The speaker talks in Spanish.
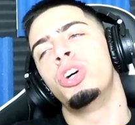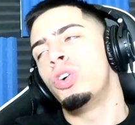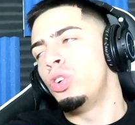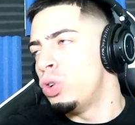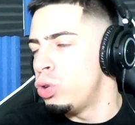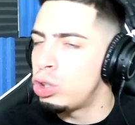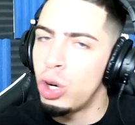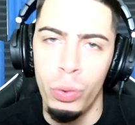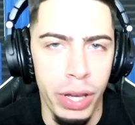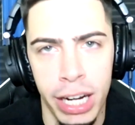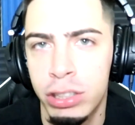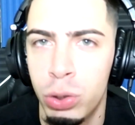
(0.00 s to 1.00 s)
yo nunca
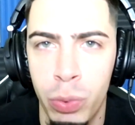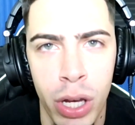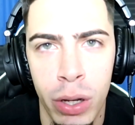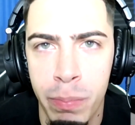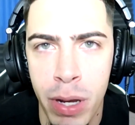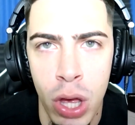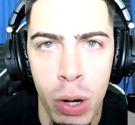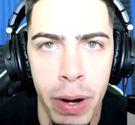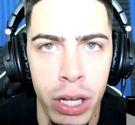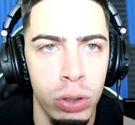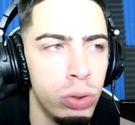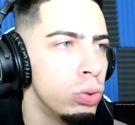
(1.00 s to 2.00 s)
hubiera subido el video
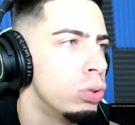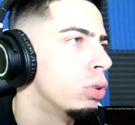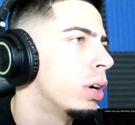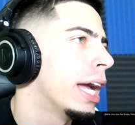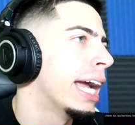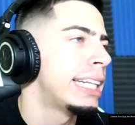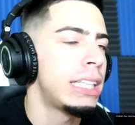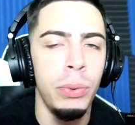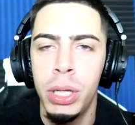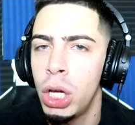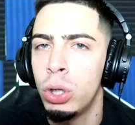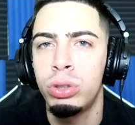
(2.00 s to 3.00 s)
para YouTube. Este
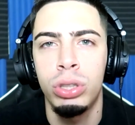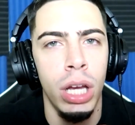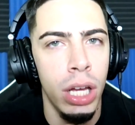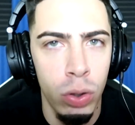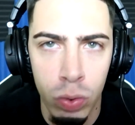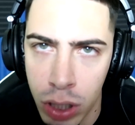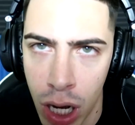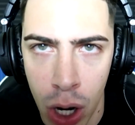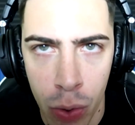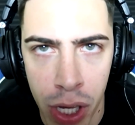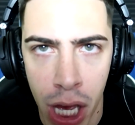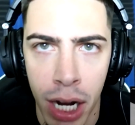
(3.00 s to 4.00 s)
video ustedes nunca
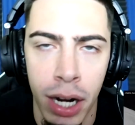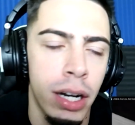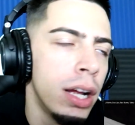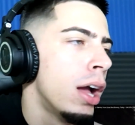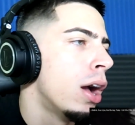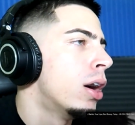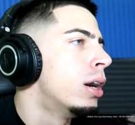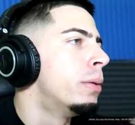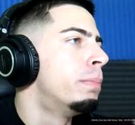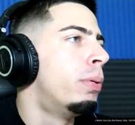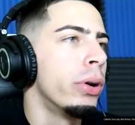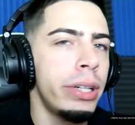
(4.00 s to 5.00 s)
lo vieran.
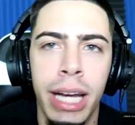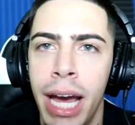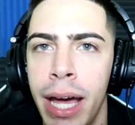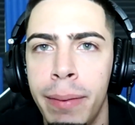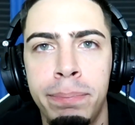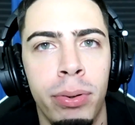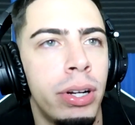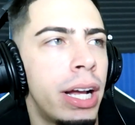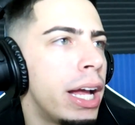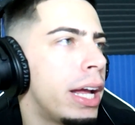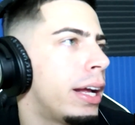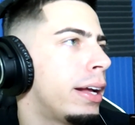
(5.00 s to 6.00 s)
¿Por qué?
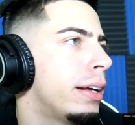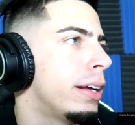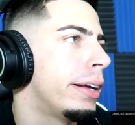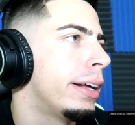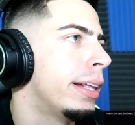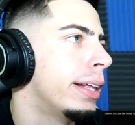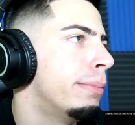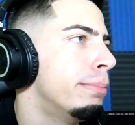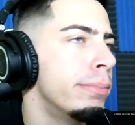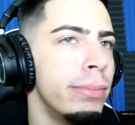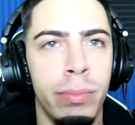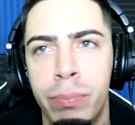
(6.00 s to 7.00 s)
Porque
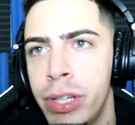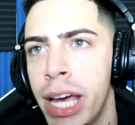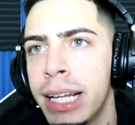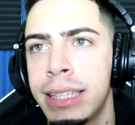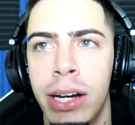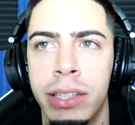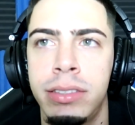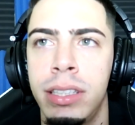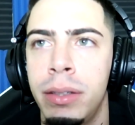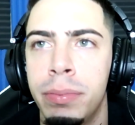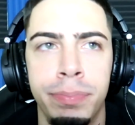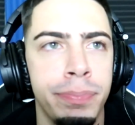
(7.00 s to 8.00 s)
mm, hubiera estado
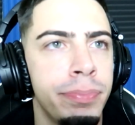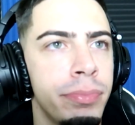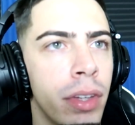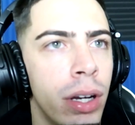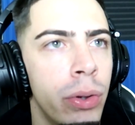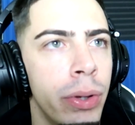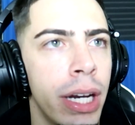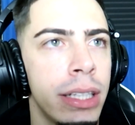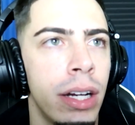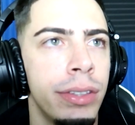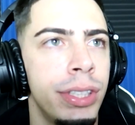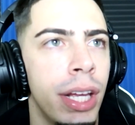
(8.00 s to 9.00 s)
así. Hubiera
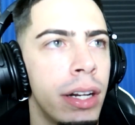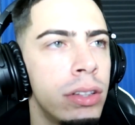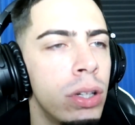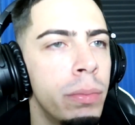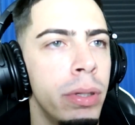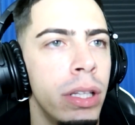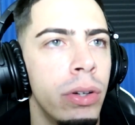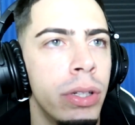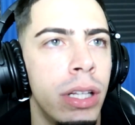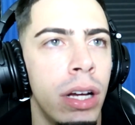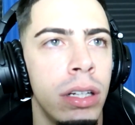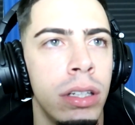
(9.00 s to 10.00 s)
estado así el resto del video,
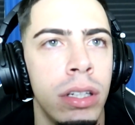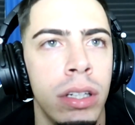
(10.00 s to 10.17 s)
¿verdad?